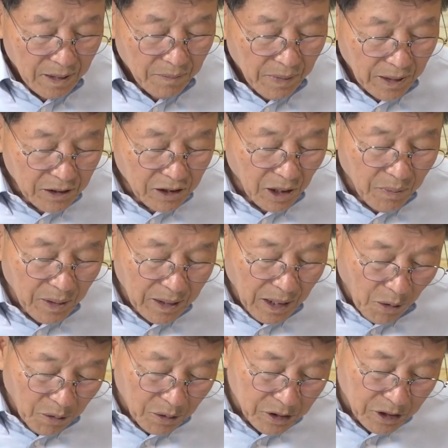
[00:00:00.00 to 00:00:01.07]
맨 처음에
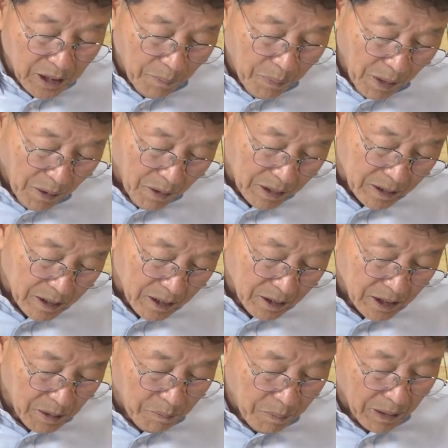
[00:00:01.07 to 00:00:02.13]
나오는 것이 재판관인데
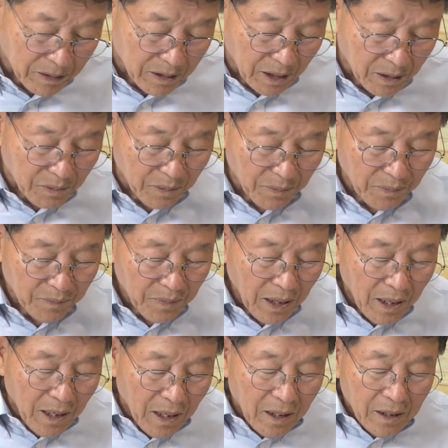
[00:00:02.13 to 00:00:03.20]
18절에 보면
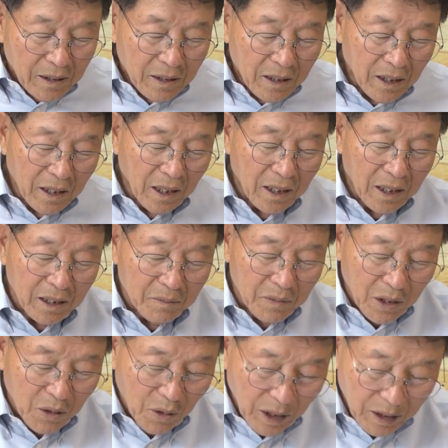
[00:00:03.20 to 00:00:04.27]
내 하나님
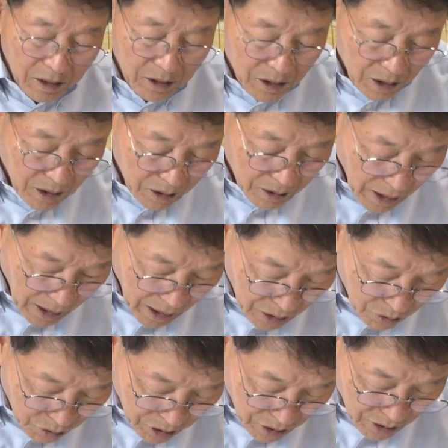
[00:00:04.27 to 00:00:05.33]
여호와께서 내게
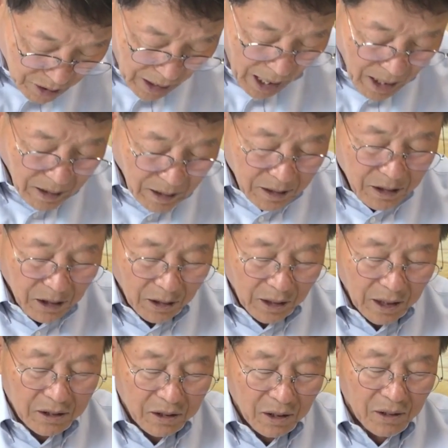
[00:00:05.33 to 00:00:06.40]
주시는 각
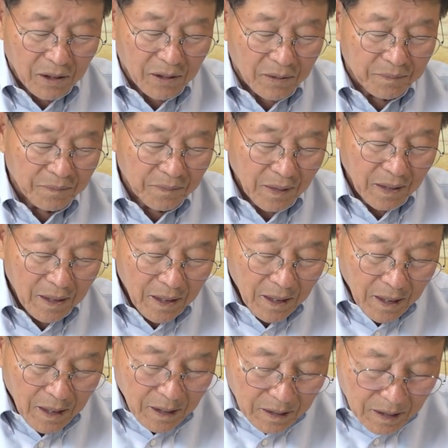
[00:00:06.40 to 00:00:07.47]
성에서
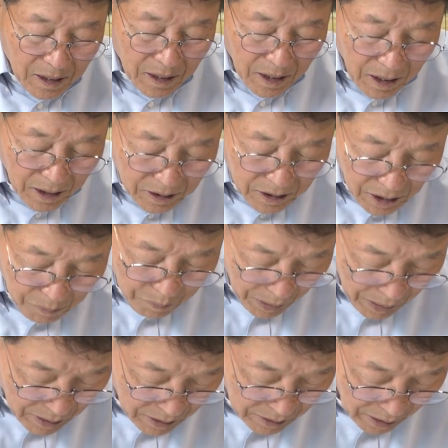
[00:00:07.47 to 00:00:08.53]
내
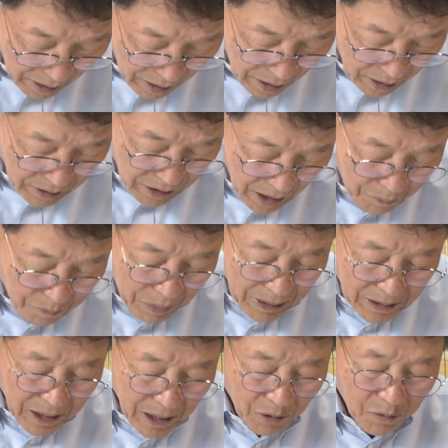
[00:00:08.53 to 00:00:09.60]
지파를 따라
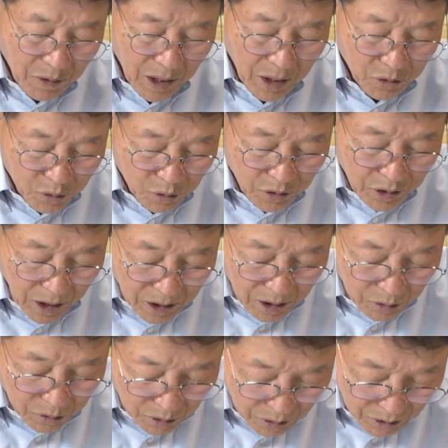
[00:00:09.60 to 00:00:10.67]
재판장과
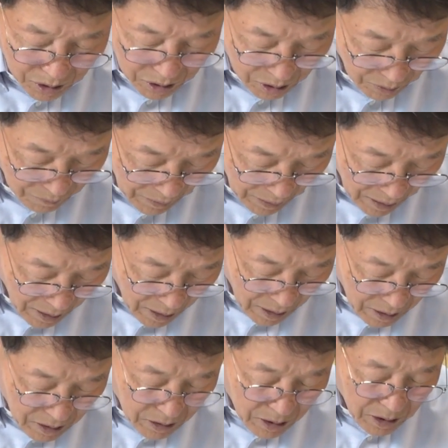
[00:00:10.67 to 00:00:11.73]
유사를 둘 것이요
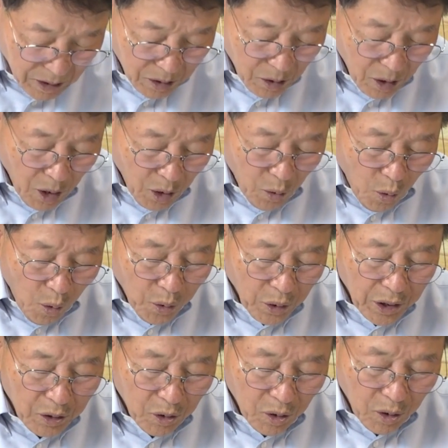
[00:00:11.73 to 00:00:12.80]
그들은
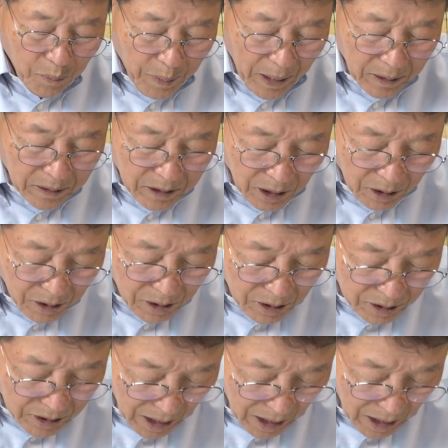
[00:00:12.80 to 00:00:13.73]
공의로 백성을